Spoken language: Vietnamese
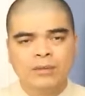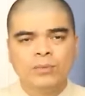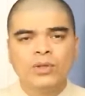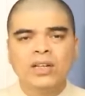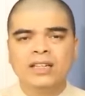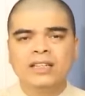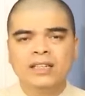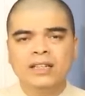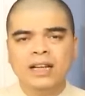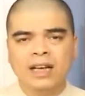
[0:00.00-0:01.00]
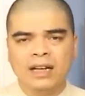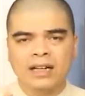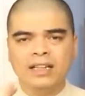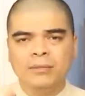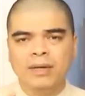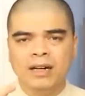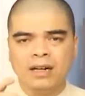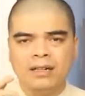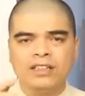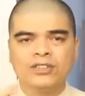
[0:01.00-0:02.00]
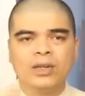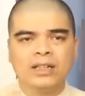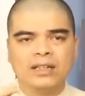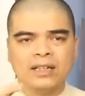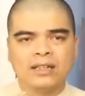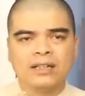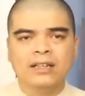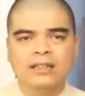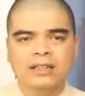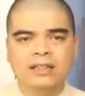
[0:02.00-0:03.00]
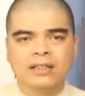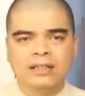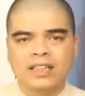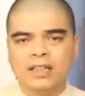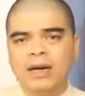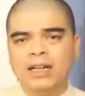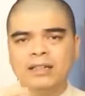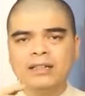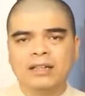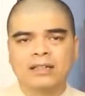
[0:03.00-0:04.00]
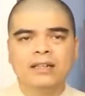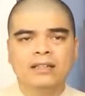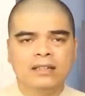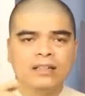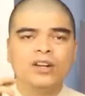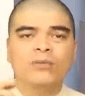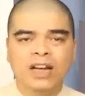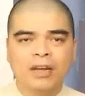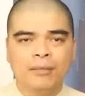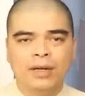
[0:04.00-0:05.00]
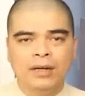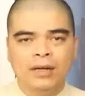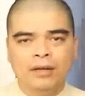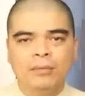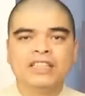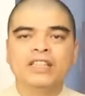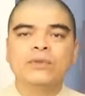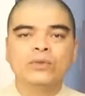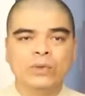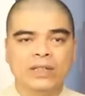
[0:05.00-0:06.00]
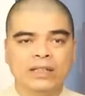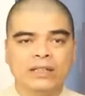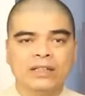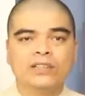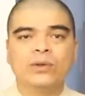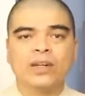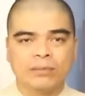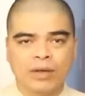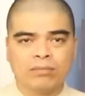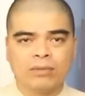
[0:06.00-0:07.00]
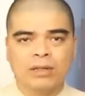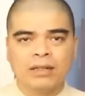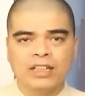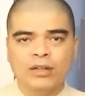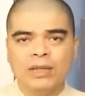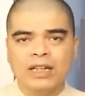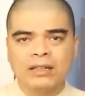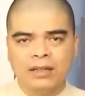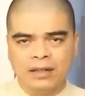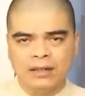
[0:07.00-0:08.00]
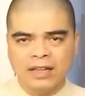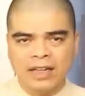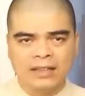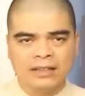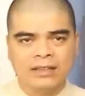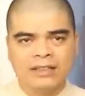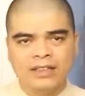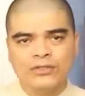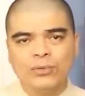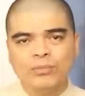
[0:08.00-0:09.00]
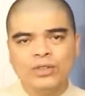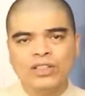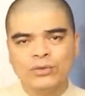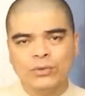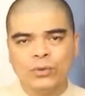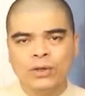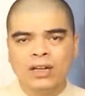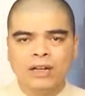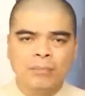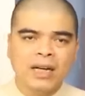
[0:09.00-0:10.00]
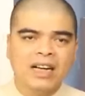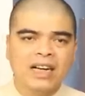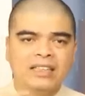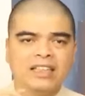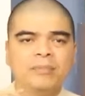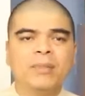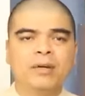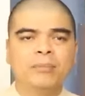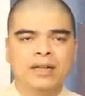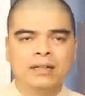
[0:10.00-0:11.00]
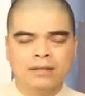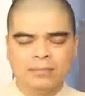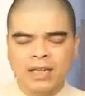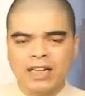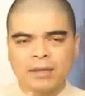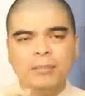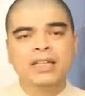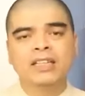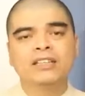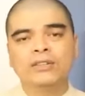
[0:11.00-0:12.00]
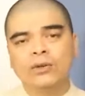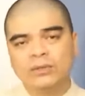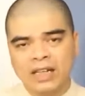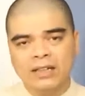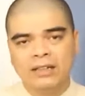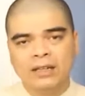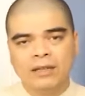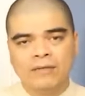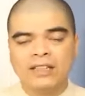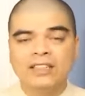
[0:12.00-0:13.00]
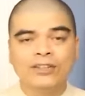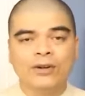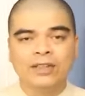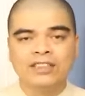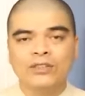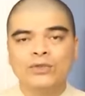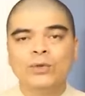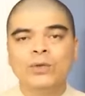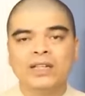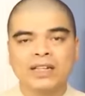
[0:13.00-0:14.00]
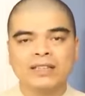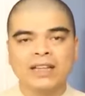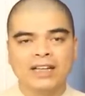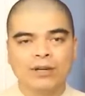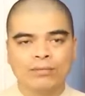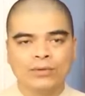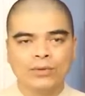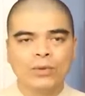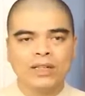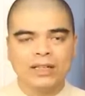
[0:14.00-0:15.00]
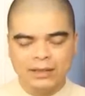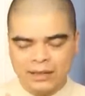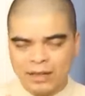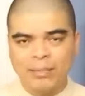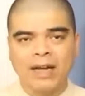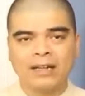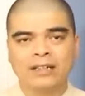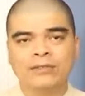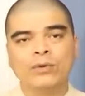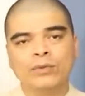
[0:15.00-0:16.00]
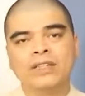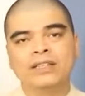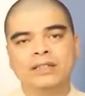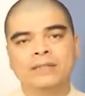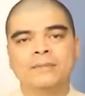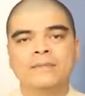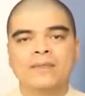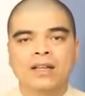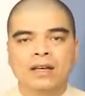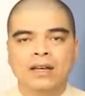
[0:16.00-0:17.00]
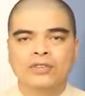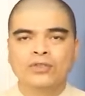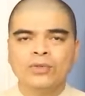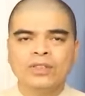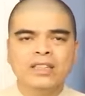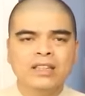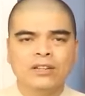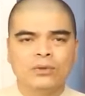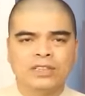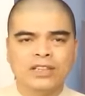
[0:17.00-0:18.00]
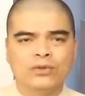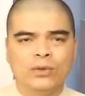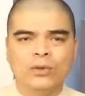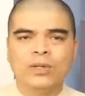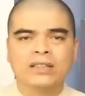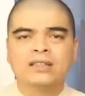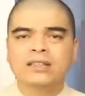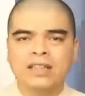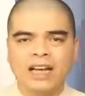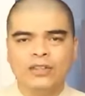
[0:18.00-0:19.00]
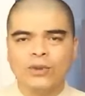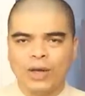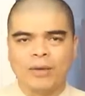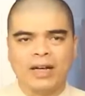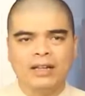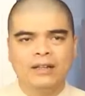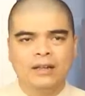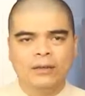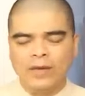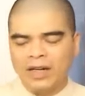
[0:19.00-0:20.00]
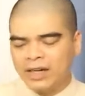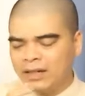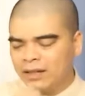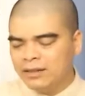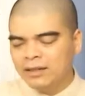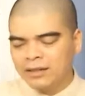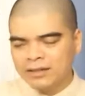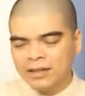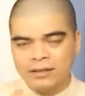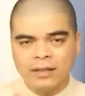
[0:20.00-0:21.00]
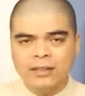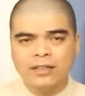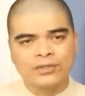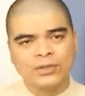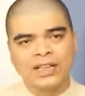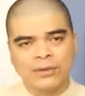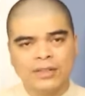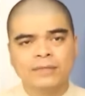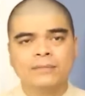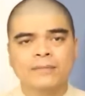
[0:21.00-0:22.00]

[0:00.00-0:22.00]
Một gợi ý là khi mà lựa chọn đặt cây ấy, thì các bạn nên đặt cây ở hướng đông nam bởi theo phong thủy cây thuộc hành mộc nếu mà đặt ở hướng này thì sẽ giúp cho gia chủ mang lại những cái may mắn mang lại cái bình yên cho không gian và từ đó sẽ thu hút được cái tài lộc thu hút được cái tiền bạc đến với quý vị à, giúp cho tinh thần của gia chủ luôn được thư thái thoải mái và cái năng lượng sẽ được tích cực dồi dào hơn